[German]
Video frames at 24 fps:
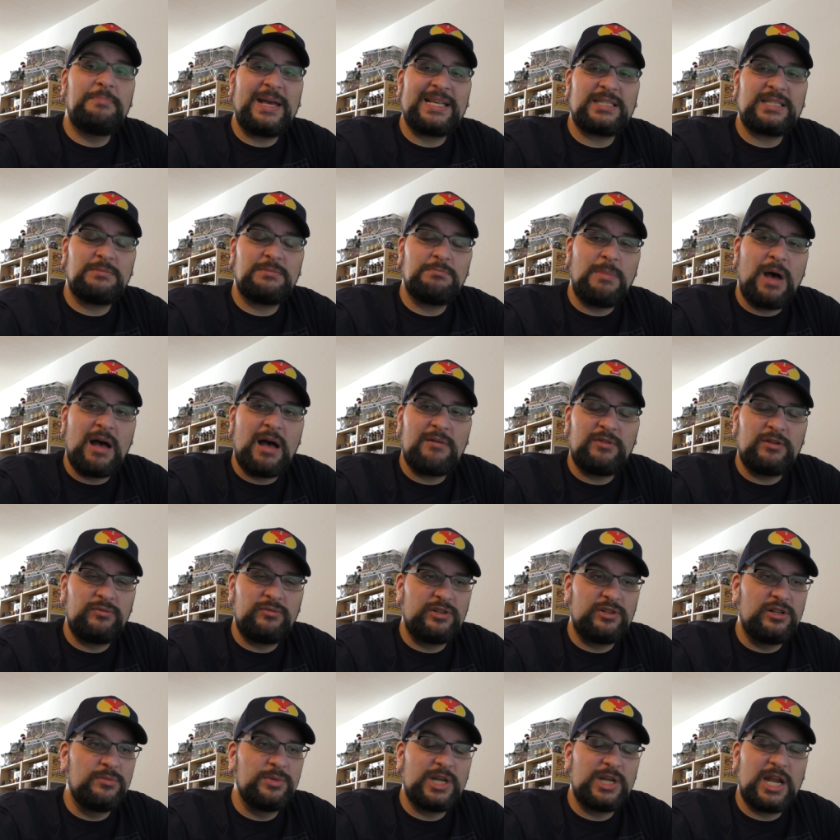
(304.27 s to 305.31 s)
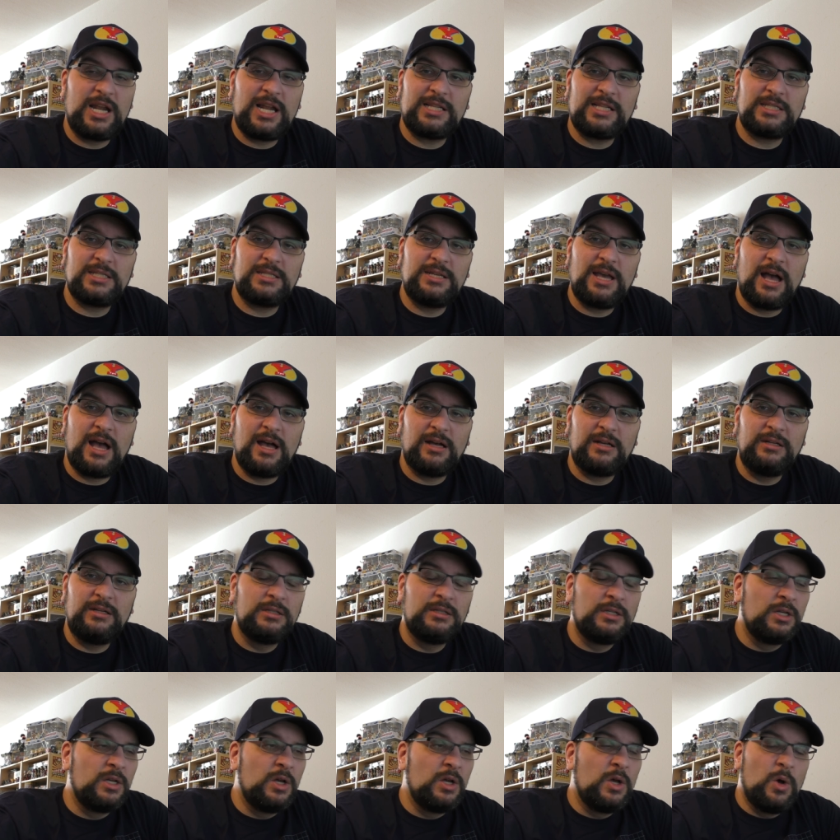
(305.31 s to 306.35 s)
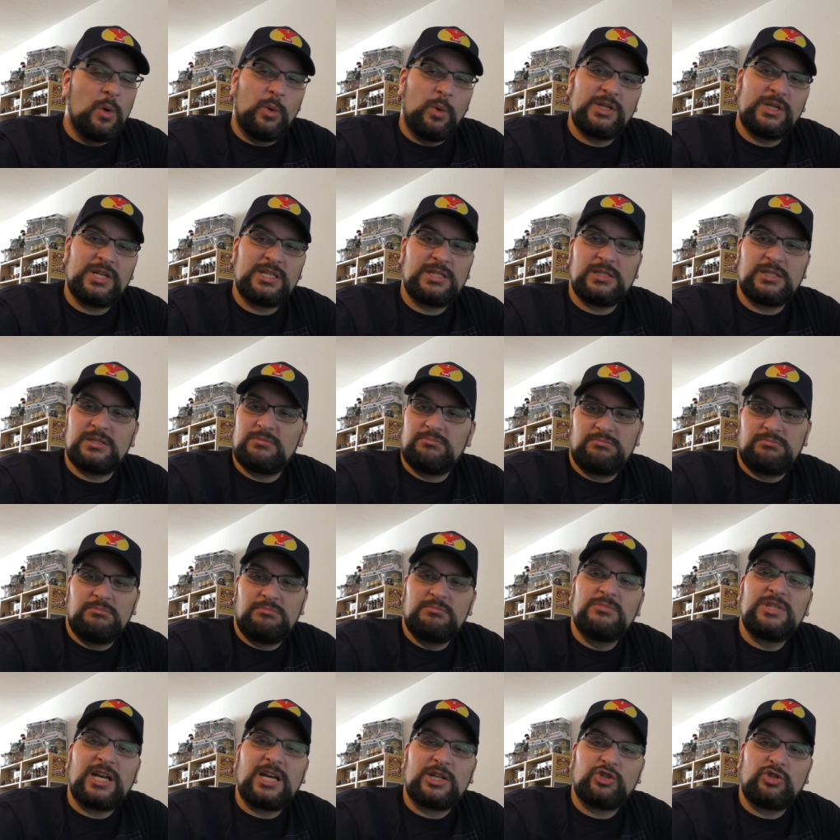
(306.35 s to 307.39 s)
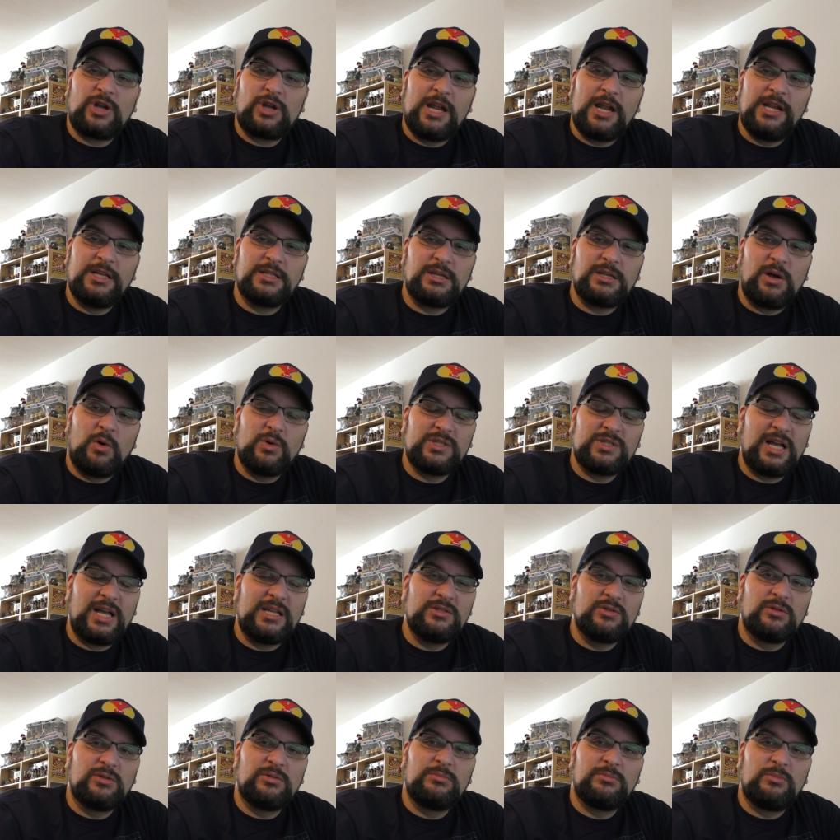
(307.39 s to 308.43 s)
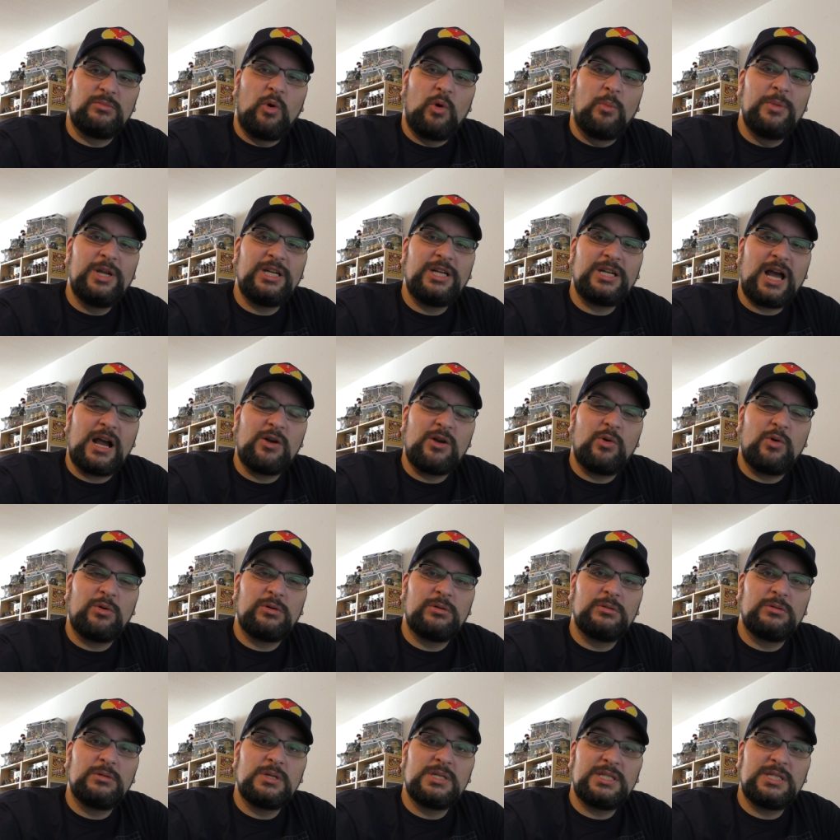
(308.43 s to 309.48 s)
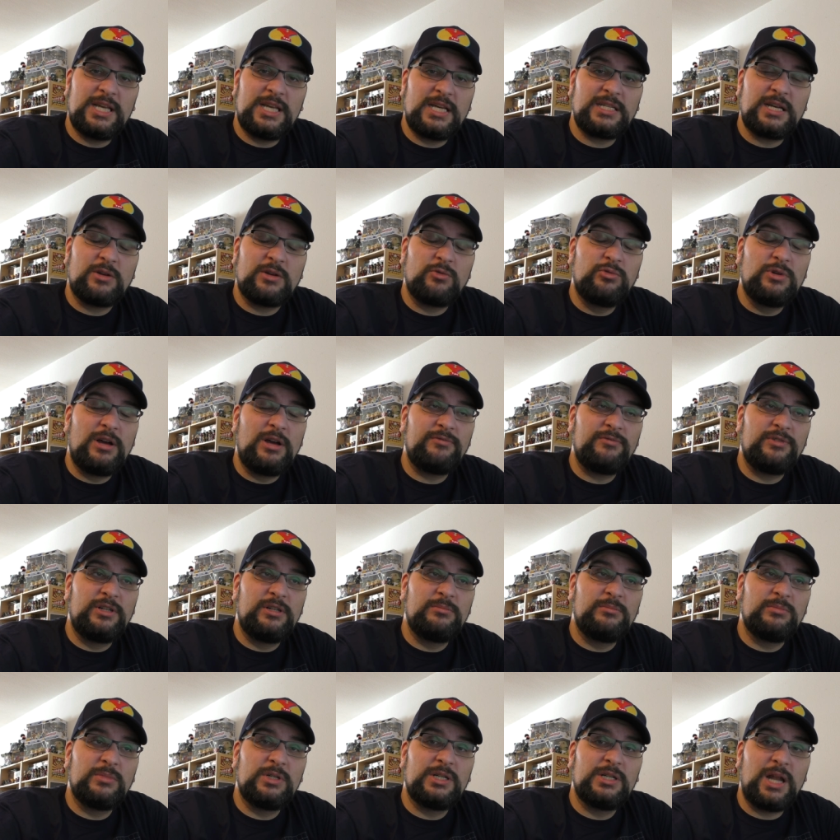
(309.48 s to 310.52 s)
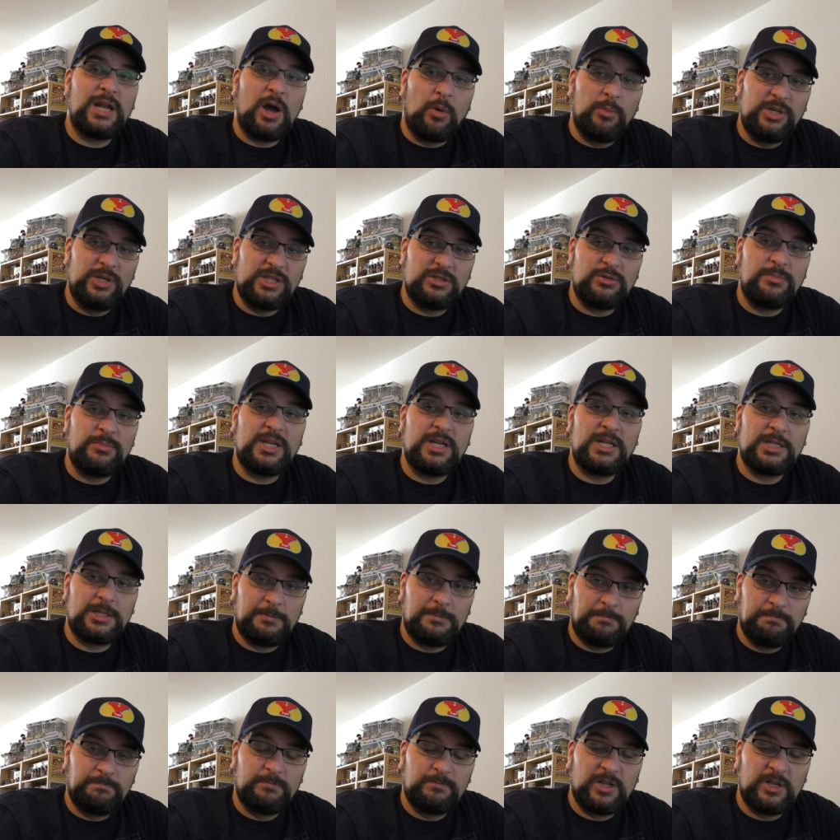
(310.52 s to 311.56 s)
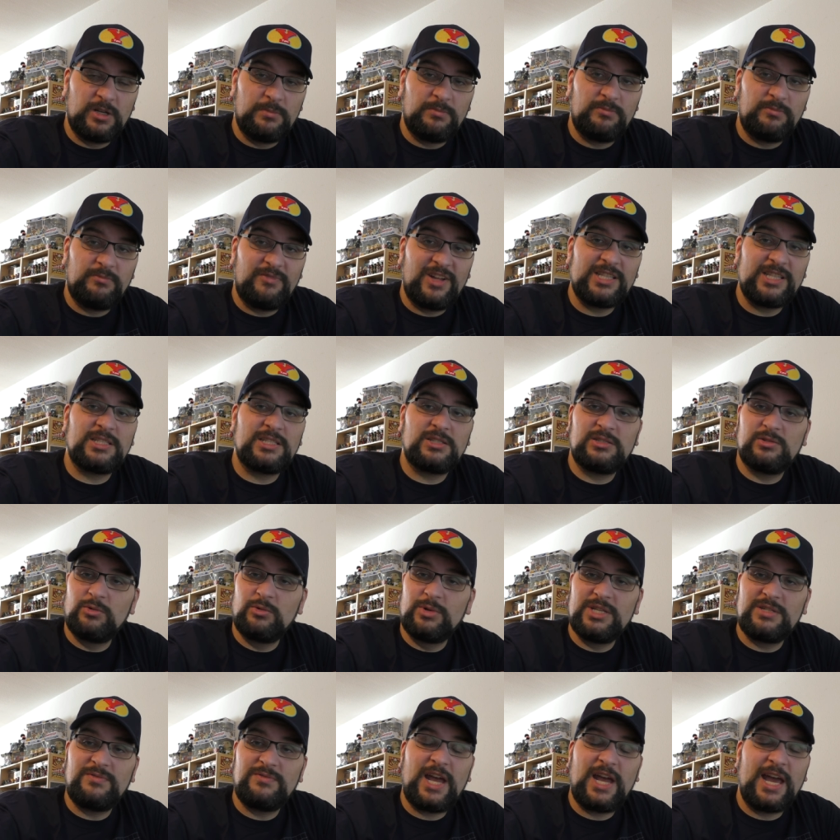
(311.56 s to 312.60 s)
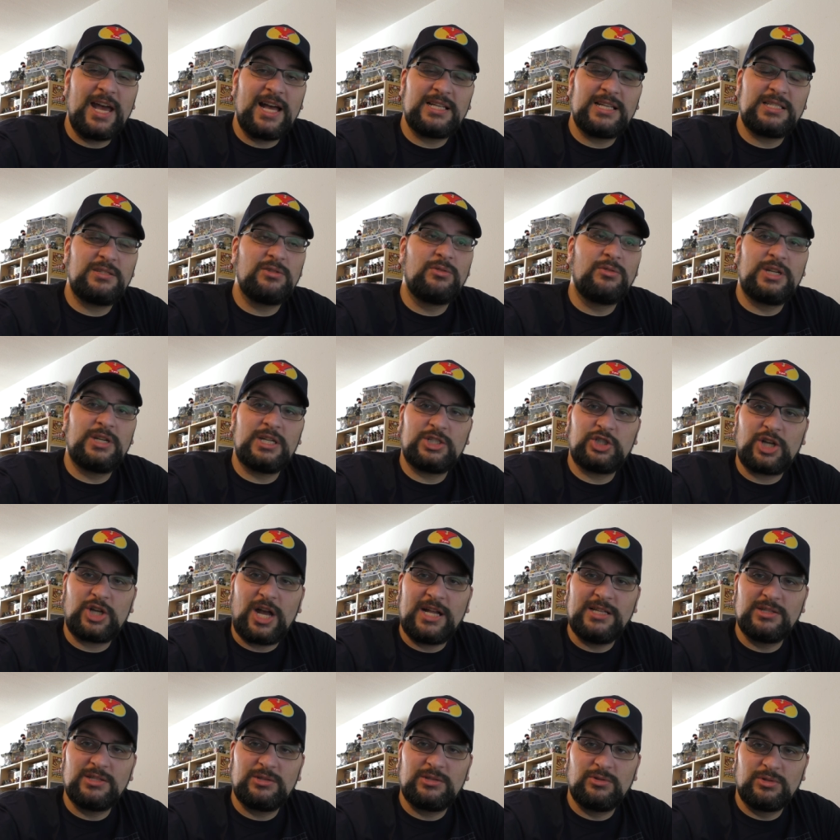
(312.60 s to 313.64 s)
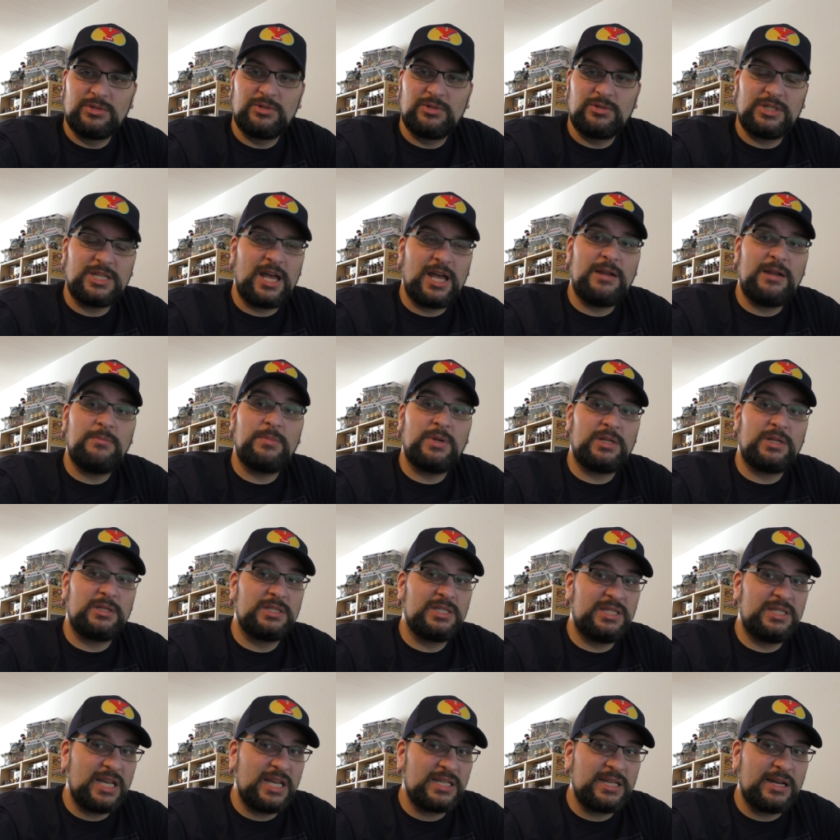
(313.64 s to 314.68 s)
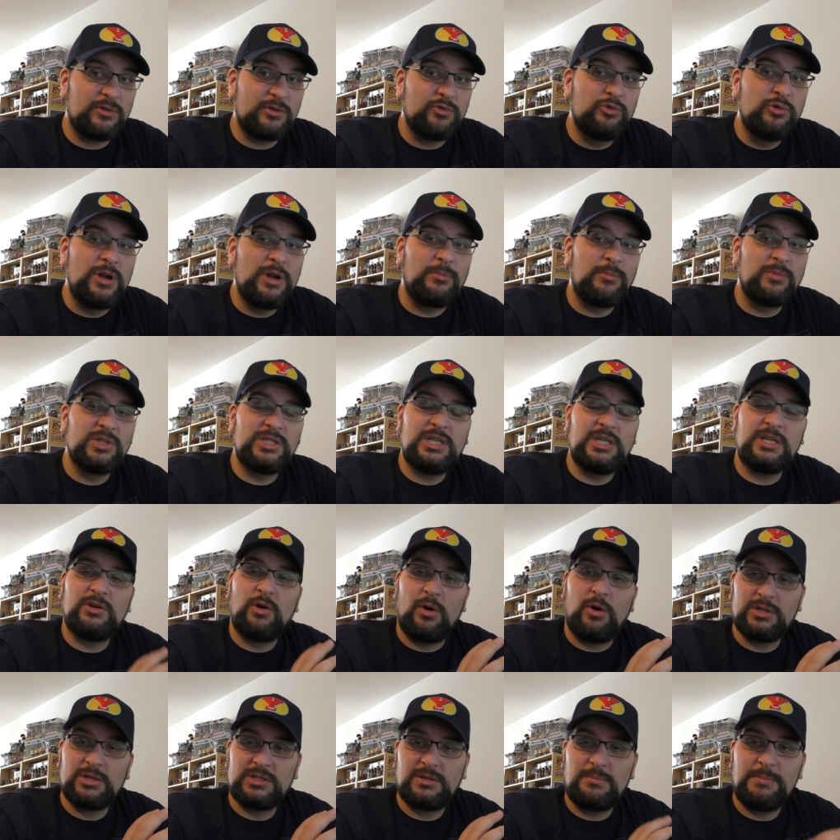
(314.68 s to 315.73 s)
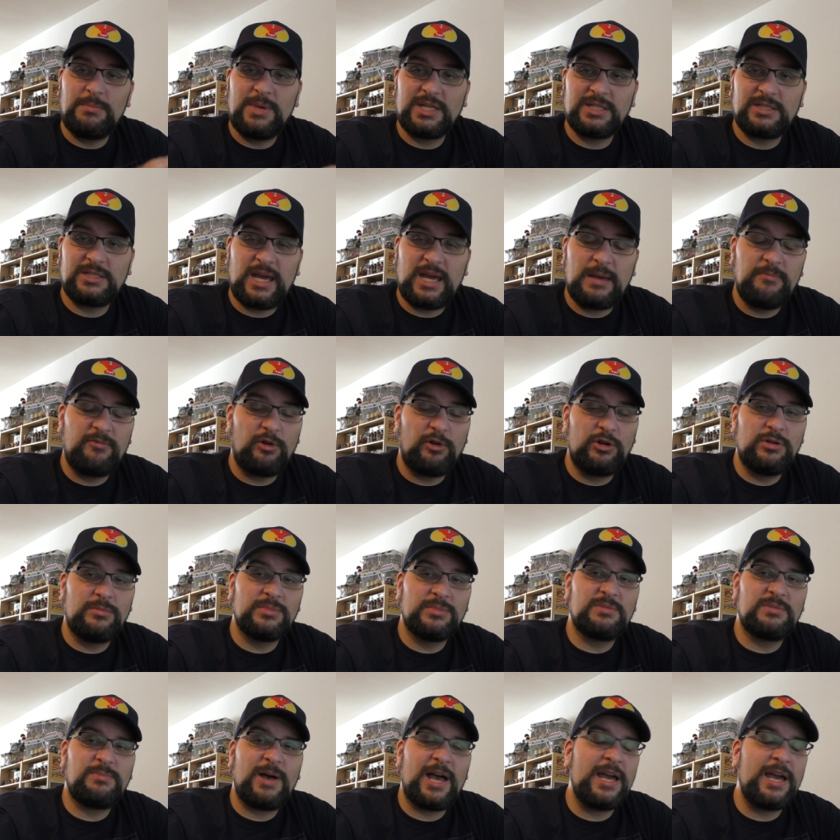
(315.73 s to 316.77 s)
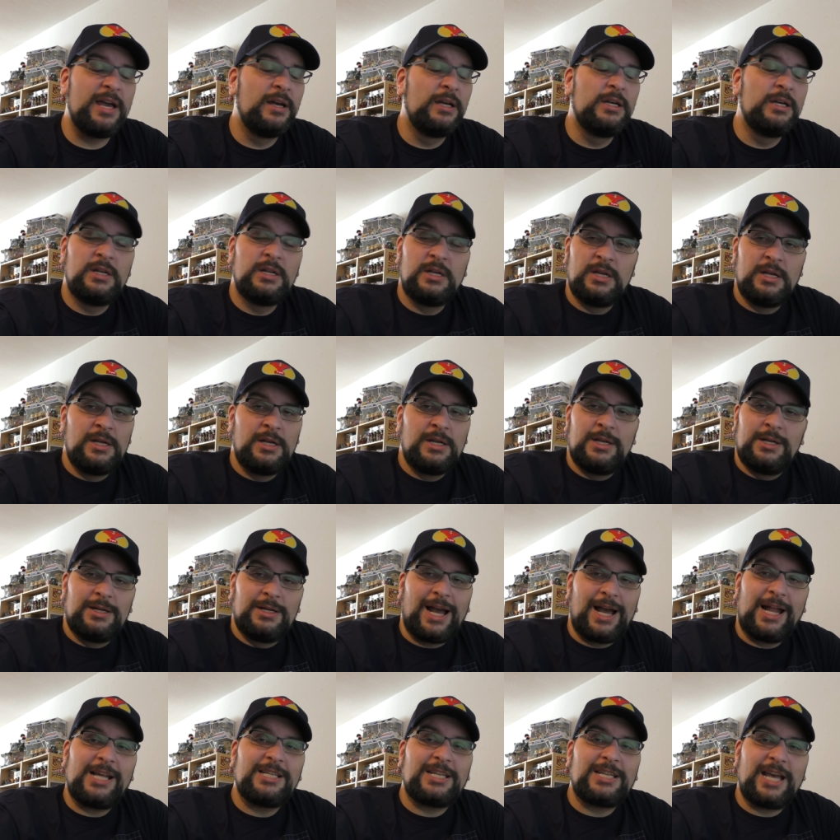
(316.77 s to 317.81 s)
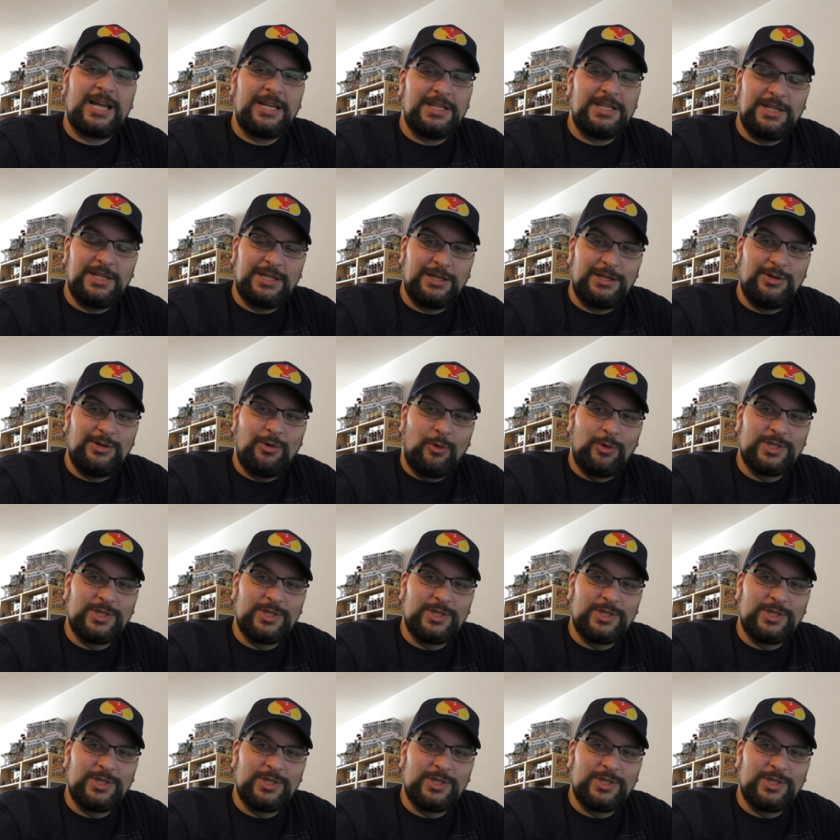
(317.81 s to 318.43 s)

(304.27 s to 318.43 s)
besten Marvel-Filme der letzten Jahre. Und das sagt schon einiges aus. Also unbedingt angucken, sehr, sehr cooler Film, glaube ich zumindest. Ne? Wenn es so ist wie der erste und das scheint so zu sein, mit sehr, sehr cooler Musik aus dem Mixtape Volume 2, kann das eigentlich nicht in die